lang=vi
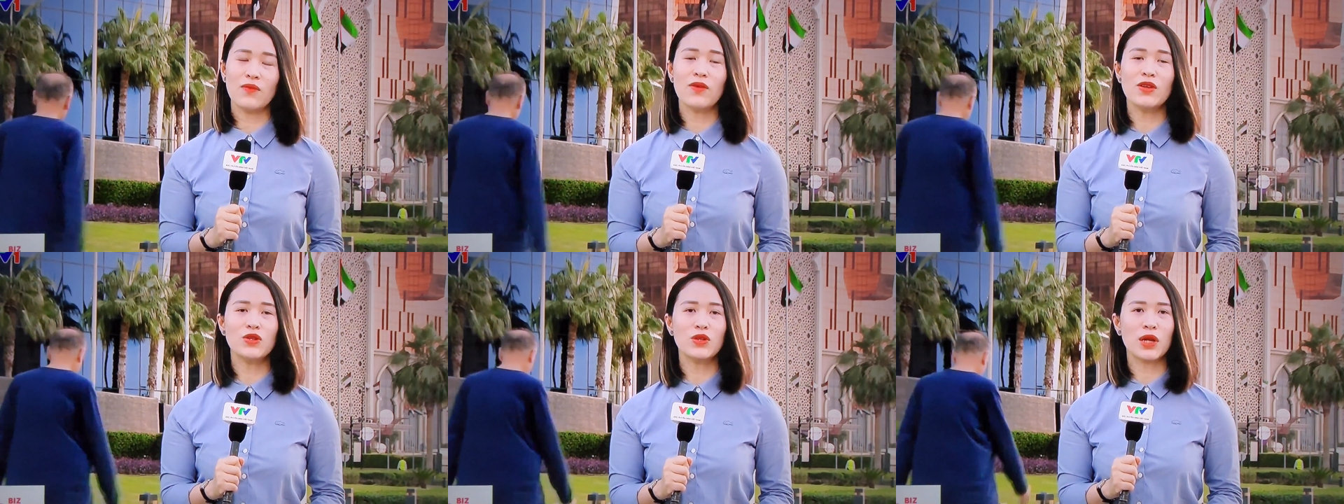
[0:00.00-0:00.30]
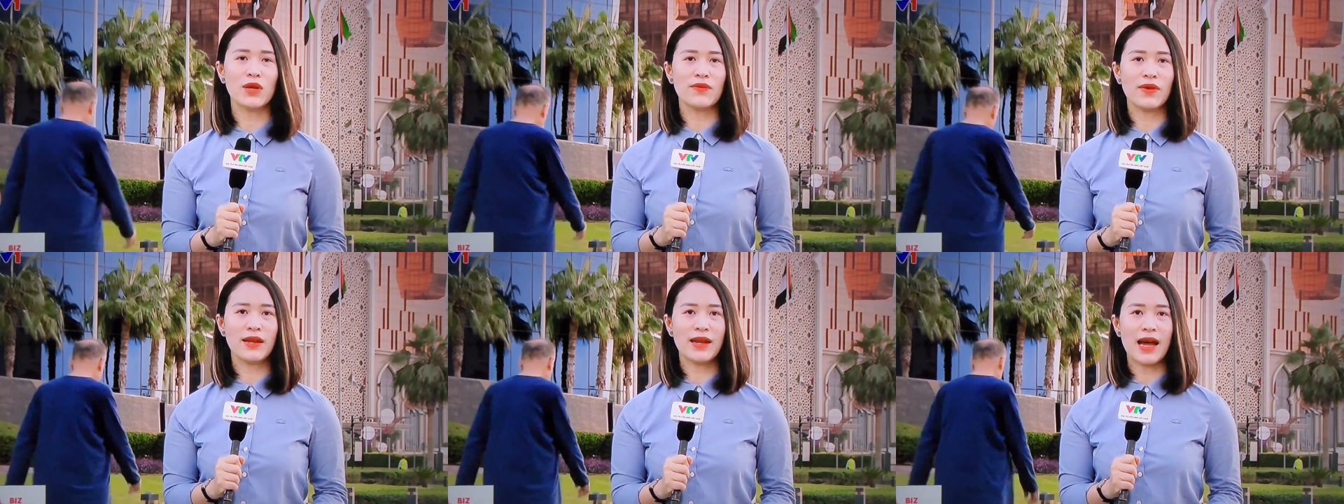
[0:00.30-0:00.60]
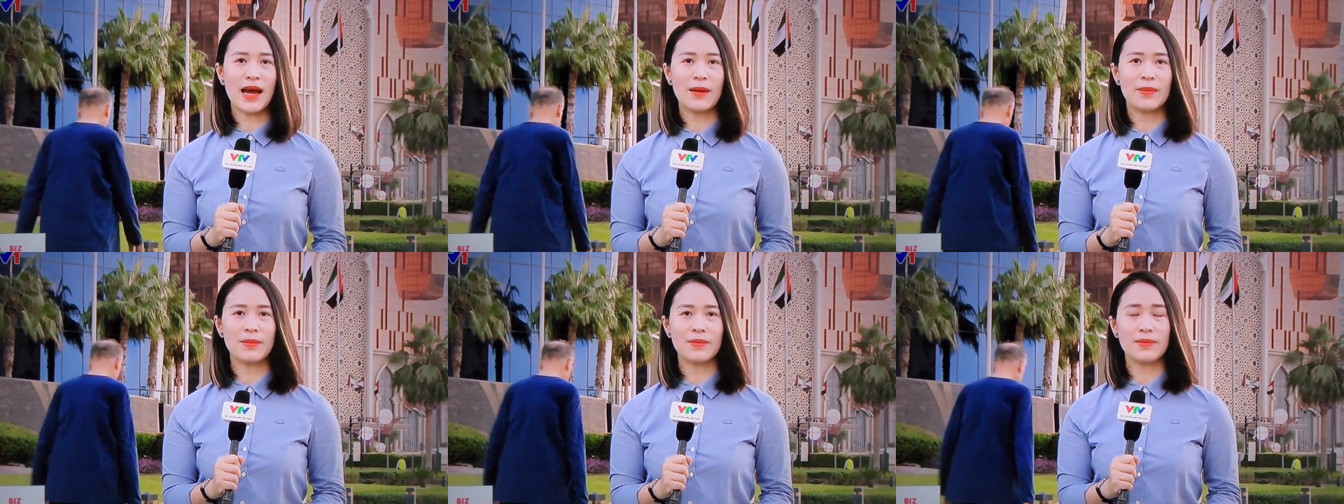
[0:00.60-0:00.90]
phóng viên truyền hình Việt
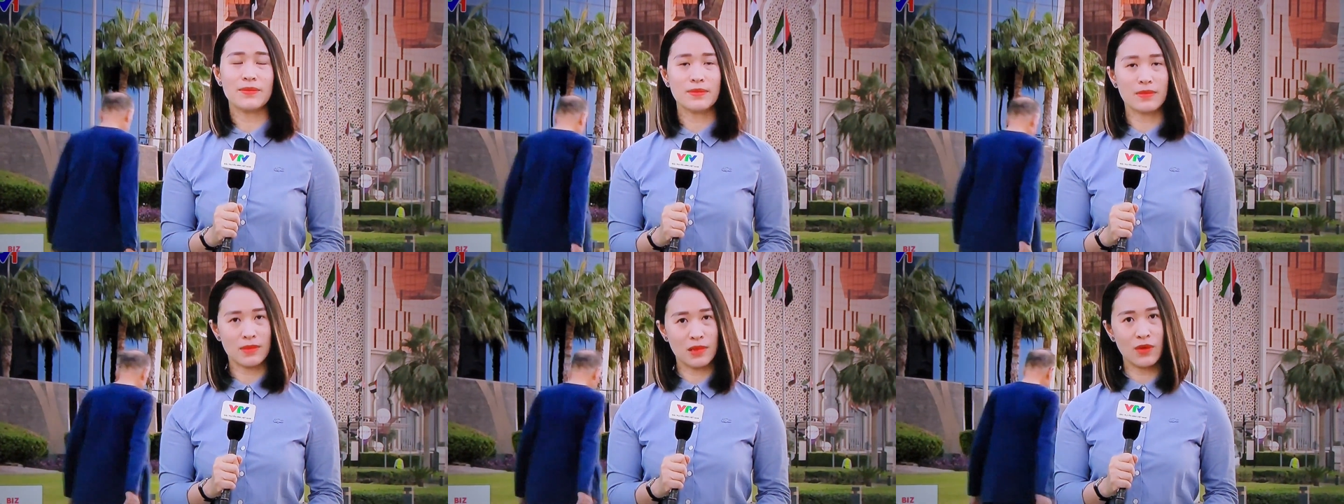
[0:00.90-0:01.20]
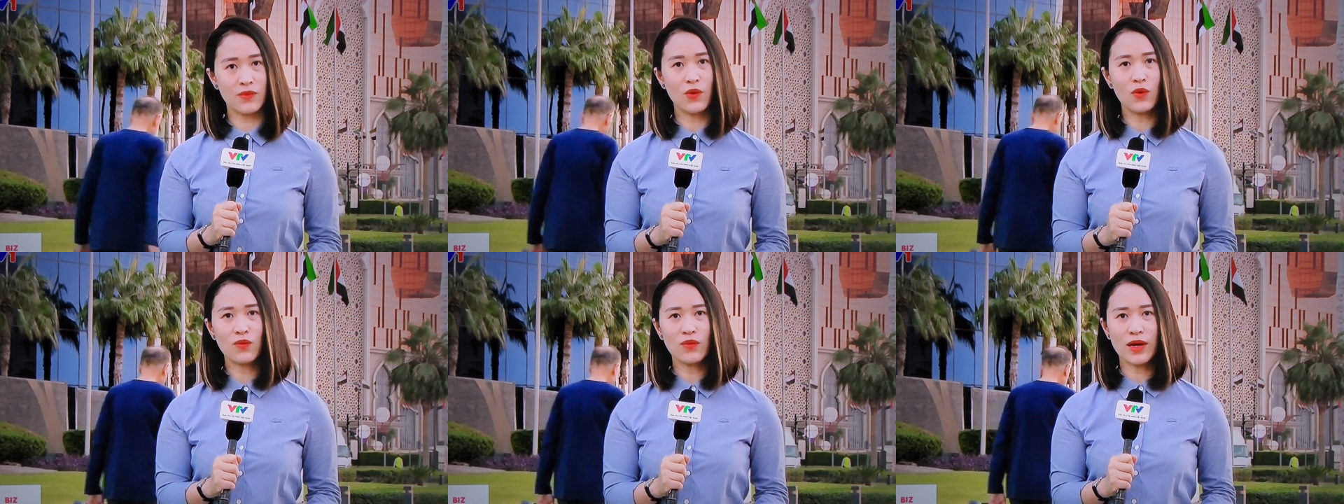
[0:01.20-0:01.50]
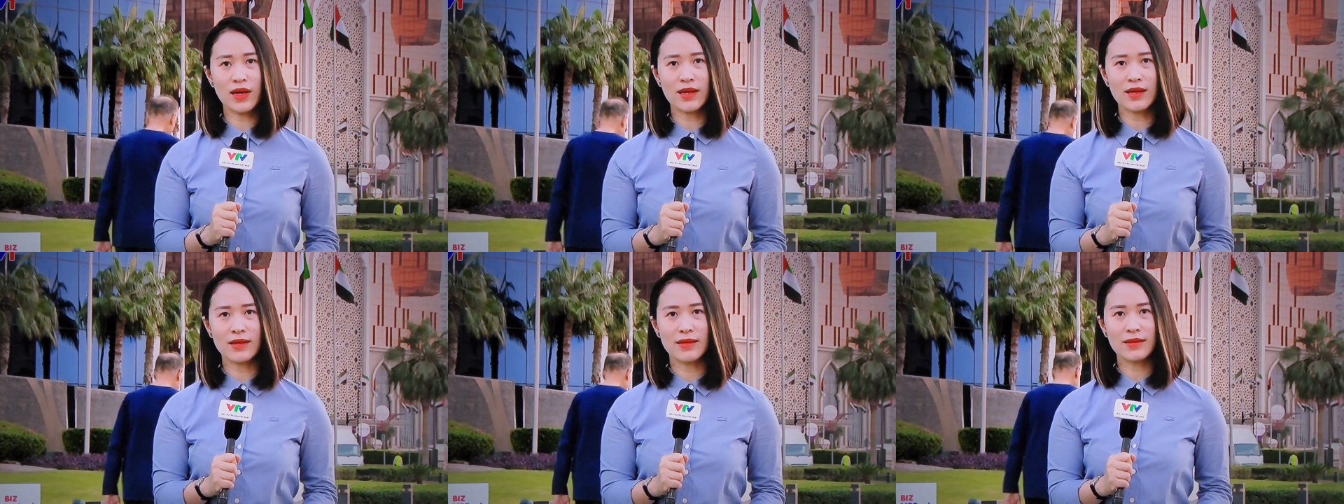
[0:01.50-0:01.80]
Nam từ Vùng
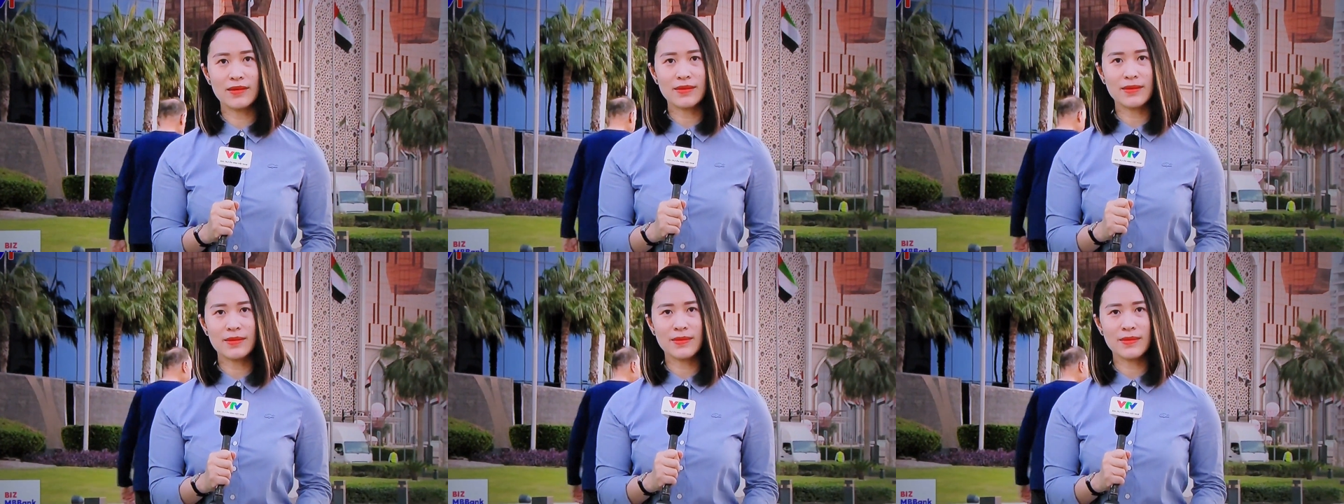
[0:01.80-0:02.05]
Vịnh.